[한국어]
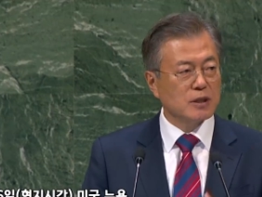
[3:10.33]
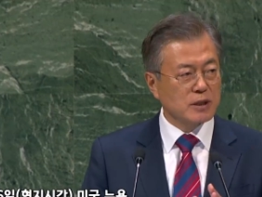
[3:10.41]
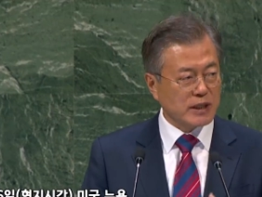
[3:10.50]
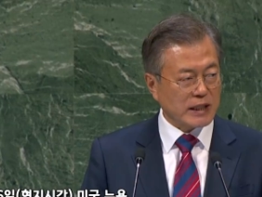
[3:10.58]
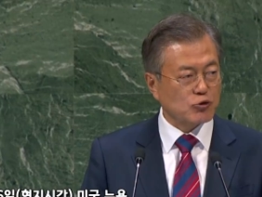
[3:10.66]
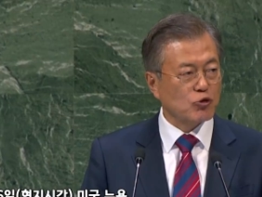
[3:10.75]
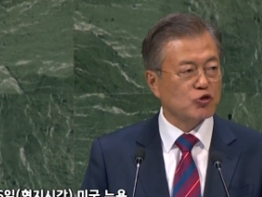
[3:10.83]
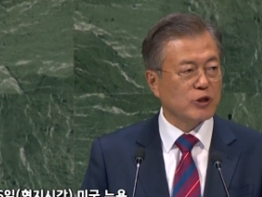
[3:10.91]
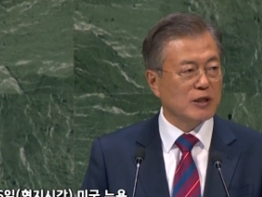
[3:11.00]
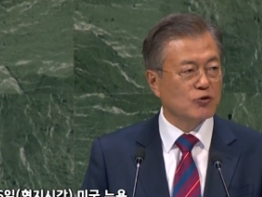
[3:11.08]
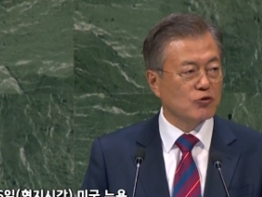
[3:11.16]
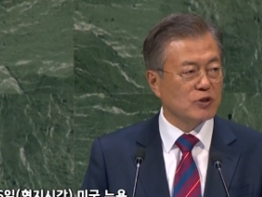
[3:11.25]
계속
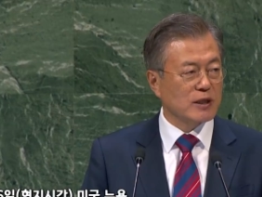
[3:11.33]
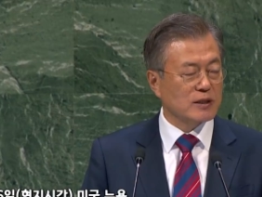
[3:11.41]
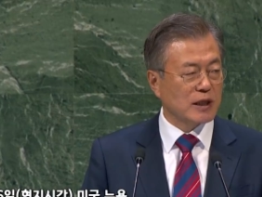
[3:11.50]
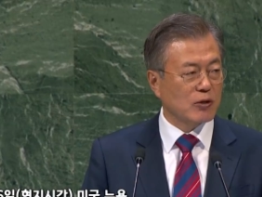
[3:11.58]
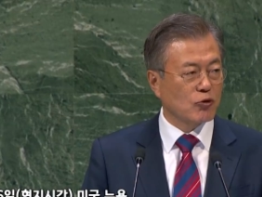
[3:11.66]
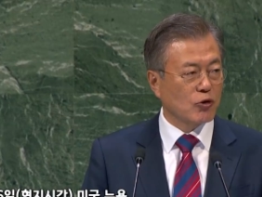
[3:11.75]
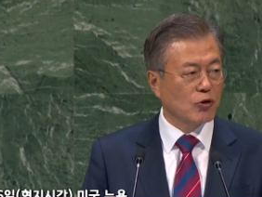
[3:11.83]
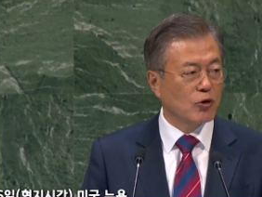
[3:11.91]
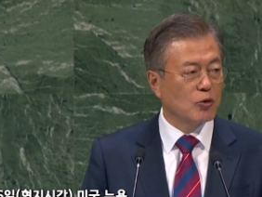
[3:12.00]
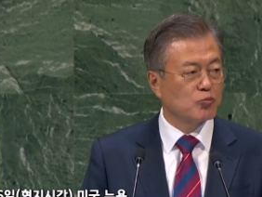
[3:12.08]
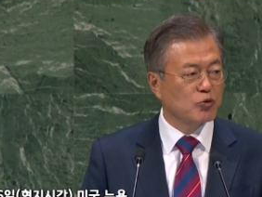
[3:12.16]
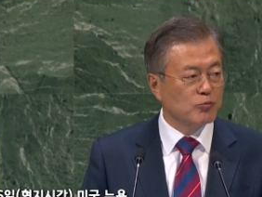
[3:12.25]
취할 용의가 있다고
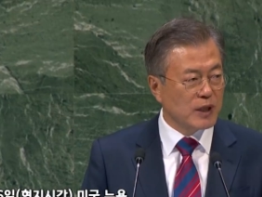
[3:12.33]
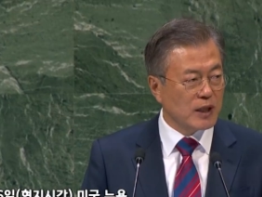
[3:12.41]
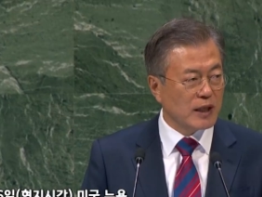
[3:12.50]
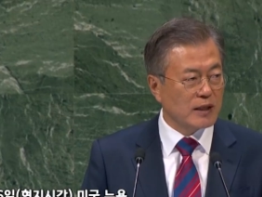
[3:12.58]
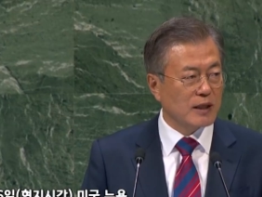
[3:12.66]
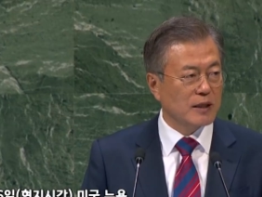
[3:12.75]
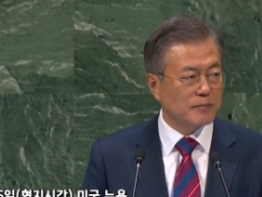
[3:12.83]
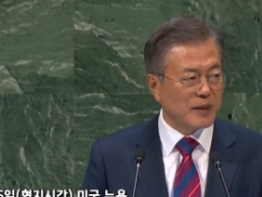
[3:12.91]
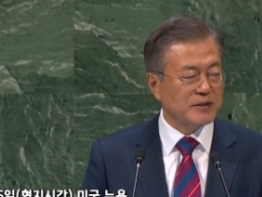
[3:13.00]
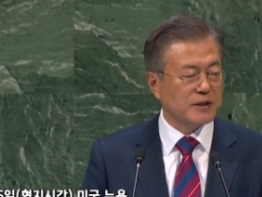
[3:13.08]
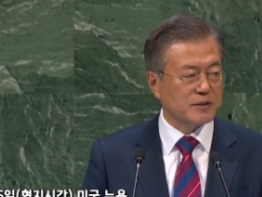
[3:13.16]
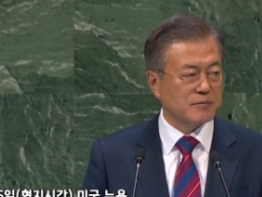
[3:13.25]
분명하게
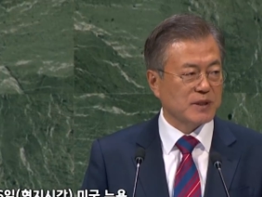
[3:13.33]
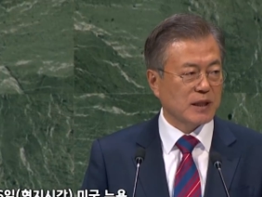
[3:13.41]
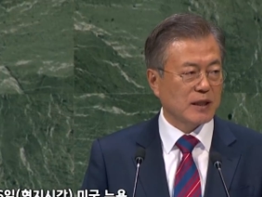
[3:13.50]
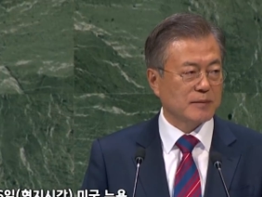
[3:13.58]
밝혔습니다.